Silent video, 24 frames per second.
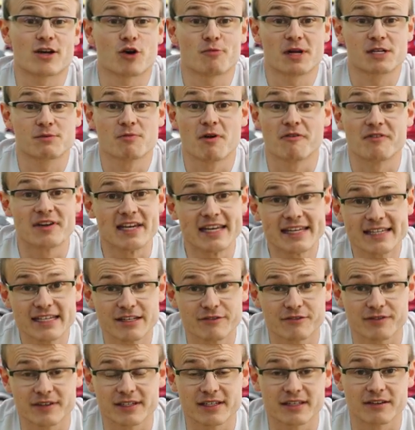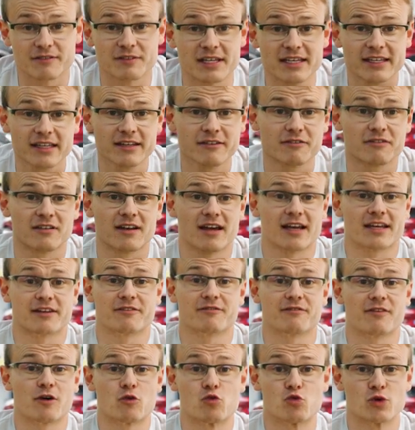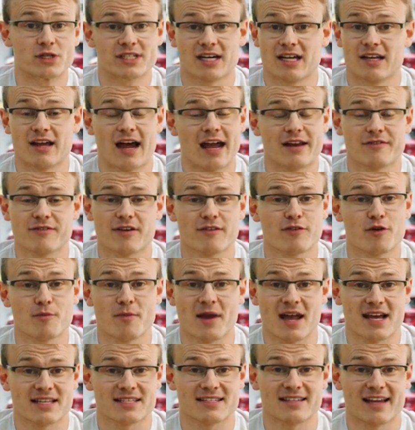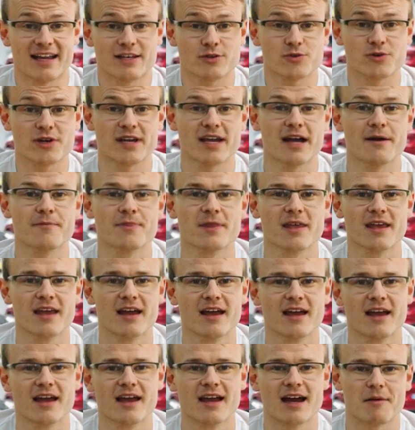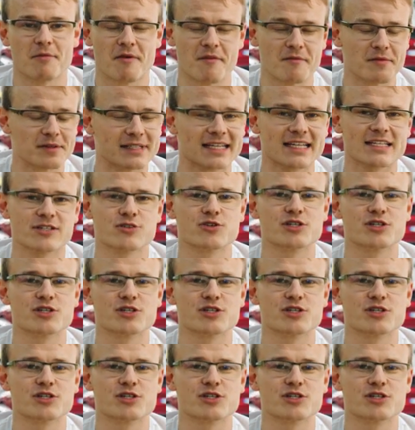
auch manchmal, wie ich ihn finde, wie ich ihn vielleicht verurteile, einfach vom ersten Eindruck her. Aber wenn wir das